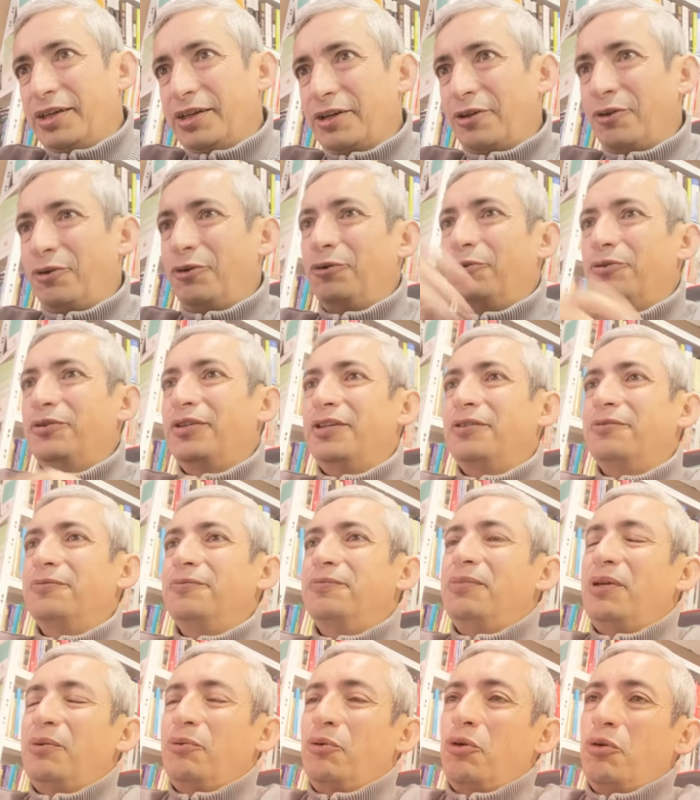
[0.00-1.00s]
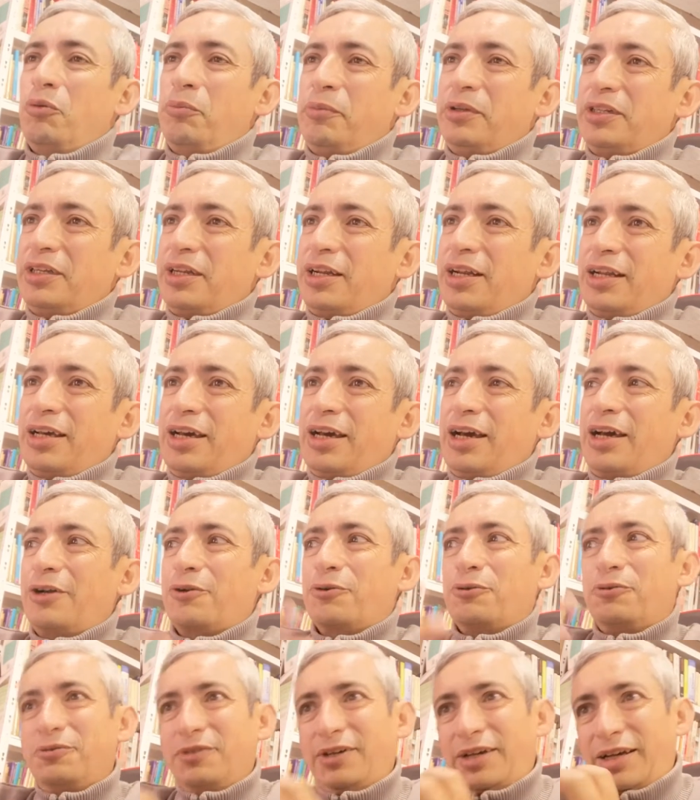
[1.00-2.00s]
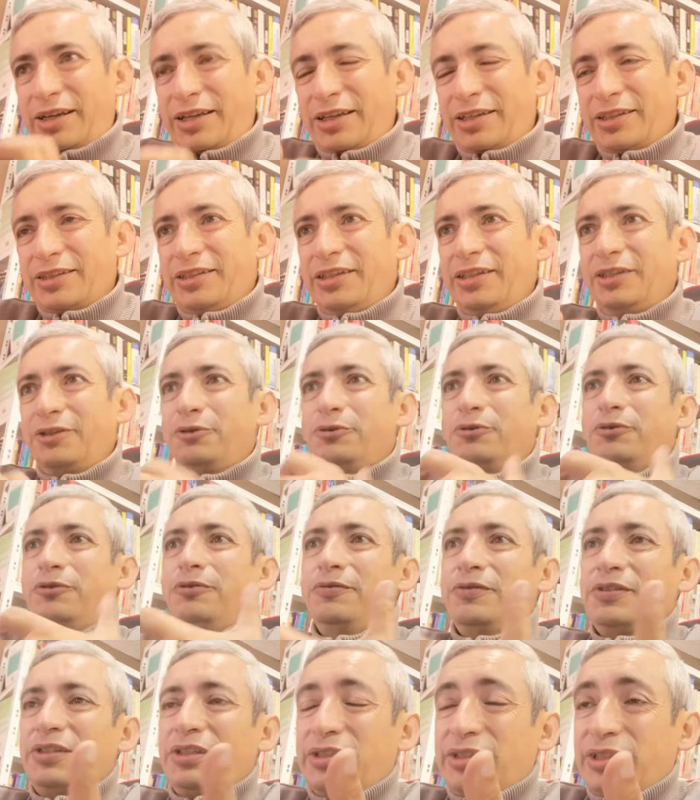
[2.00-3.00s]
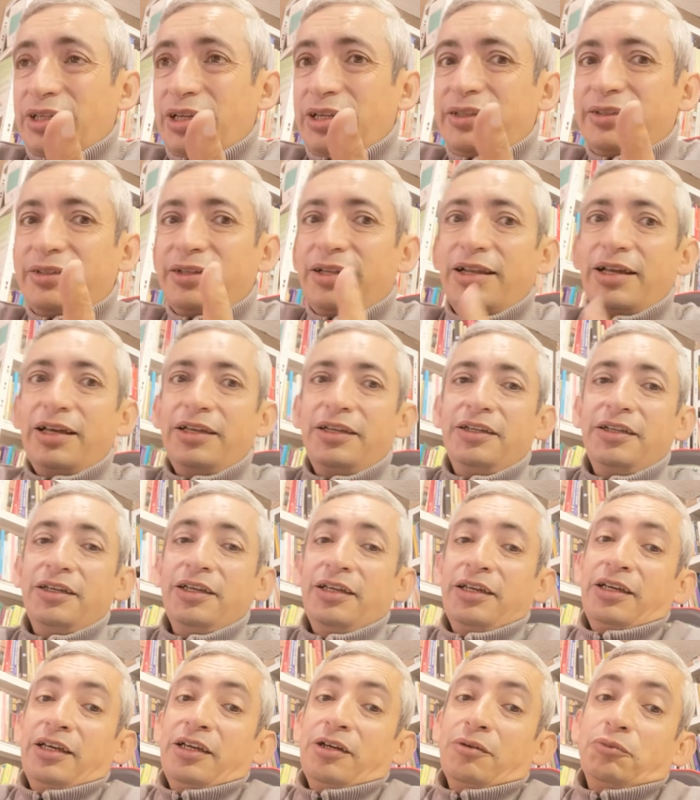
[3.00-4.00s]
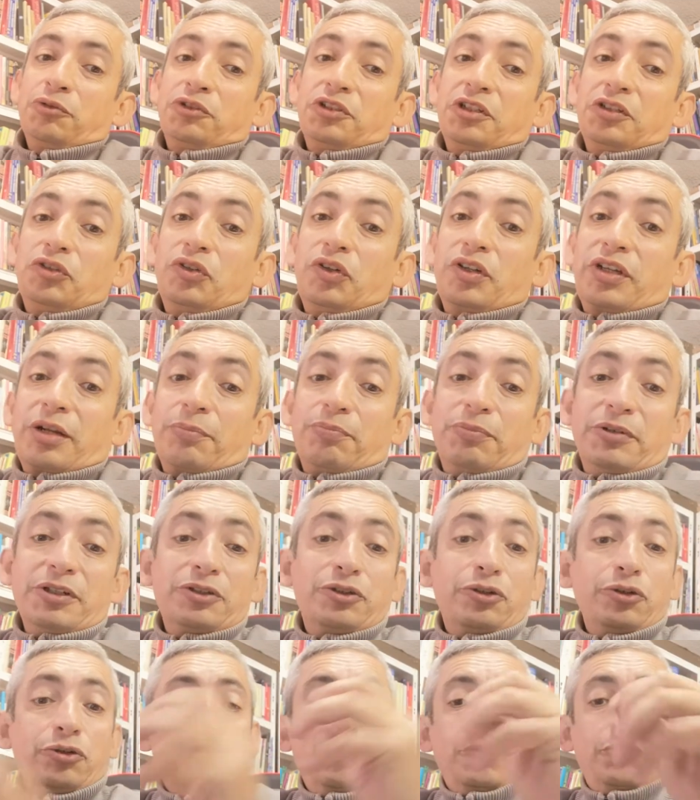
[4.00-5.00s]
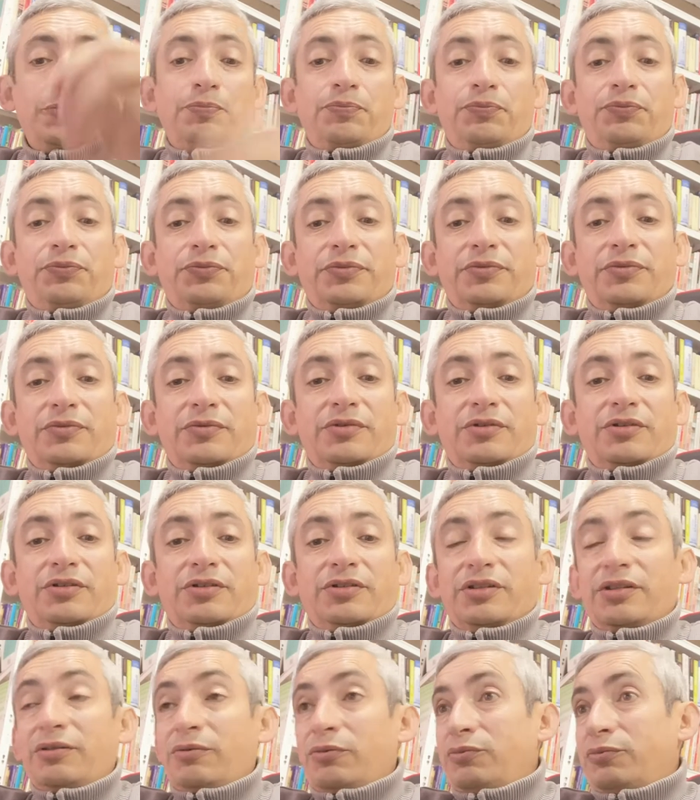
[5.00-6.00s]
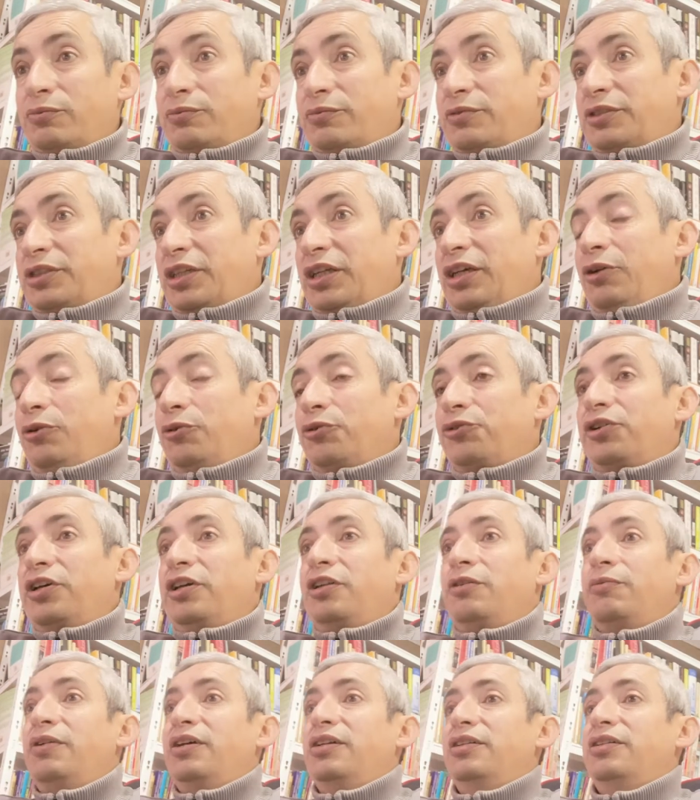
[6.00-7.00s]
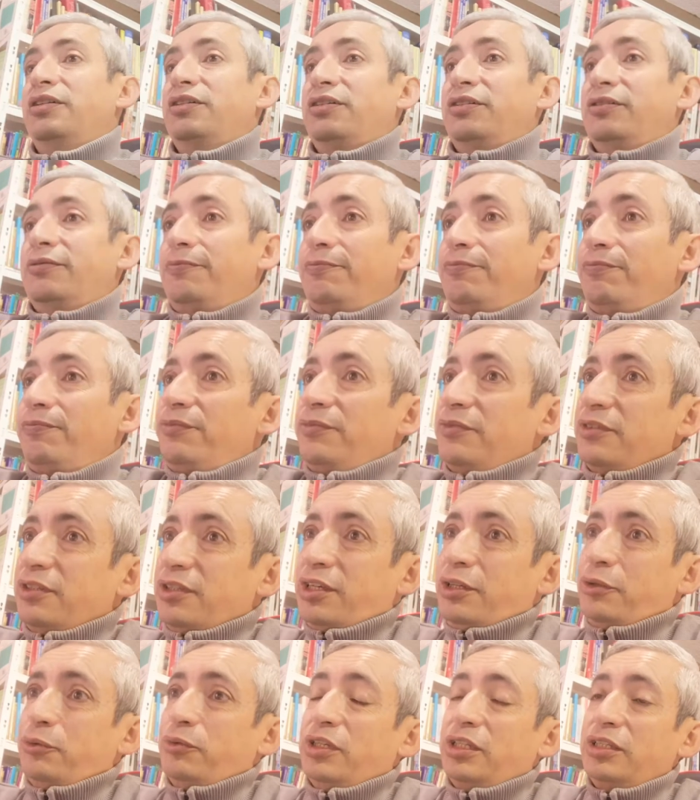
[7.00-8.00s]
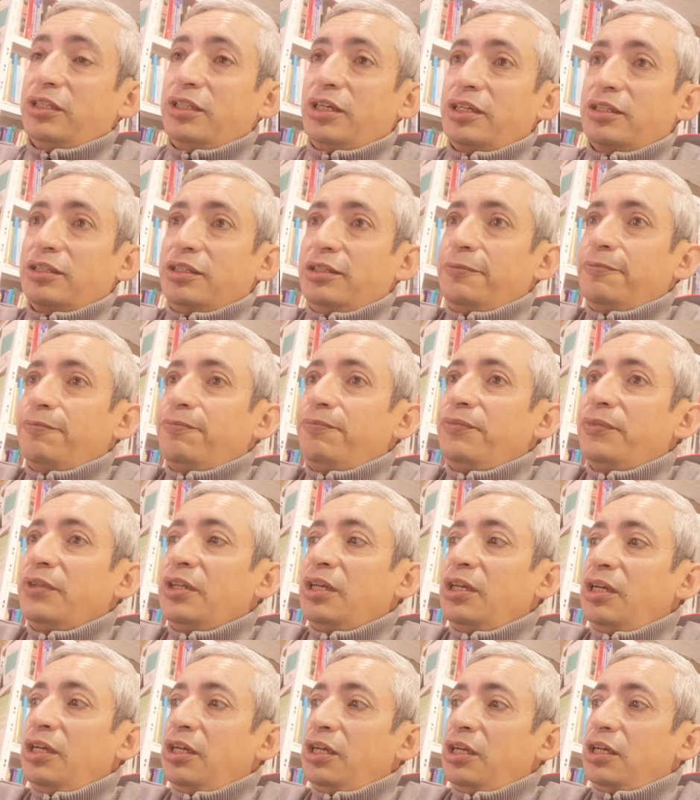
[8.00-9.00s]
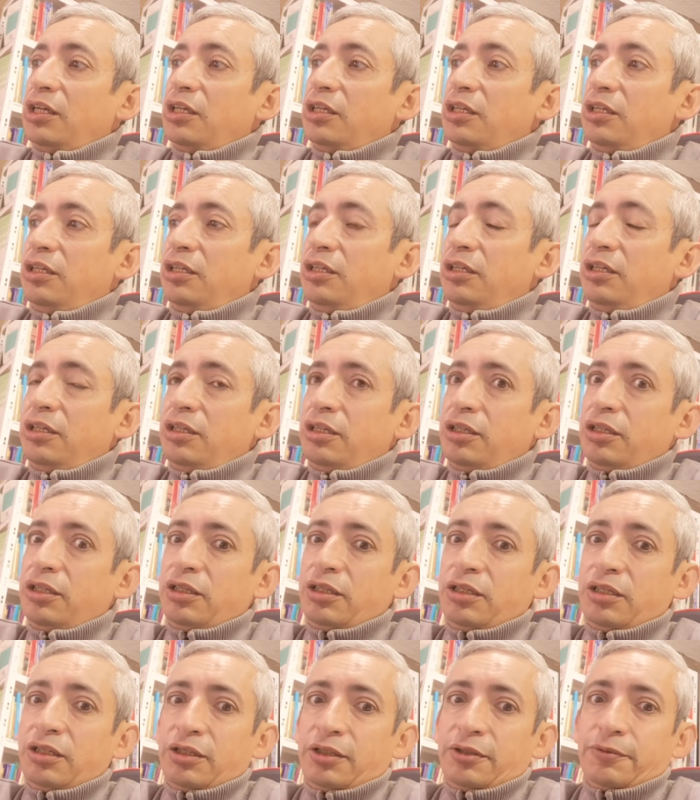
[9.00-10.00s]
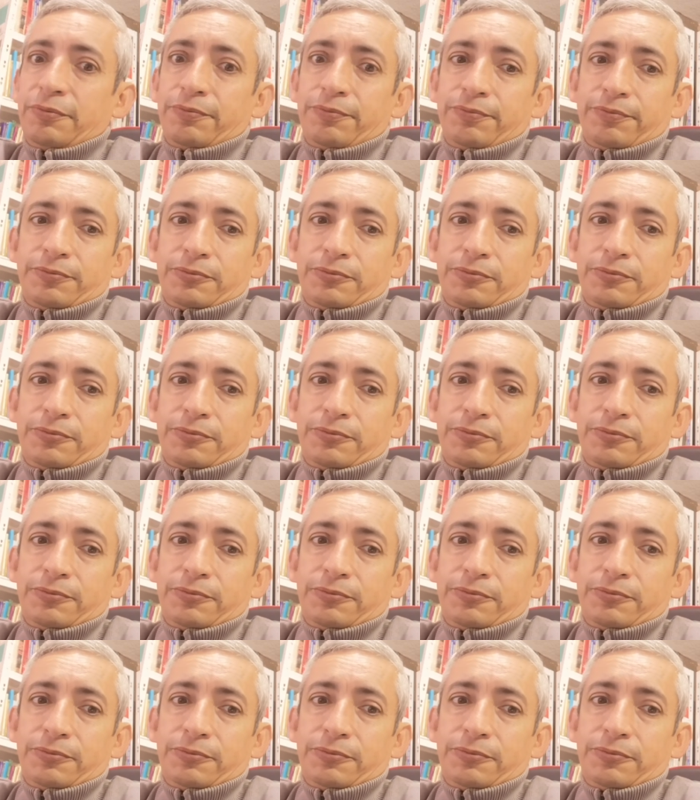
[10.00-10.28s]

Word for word: Y luego te, me vuelvo a meter al carro, calientito, y sales al aire. Pues eso se repitió cinco o seis veces en una tarde y,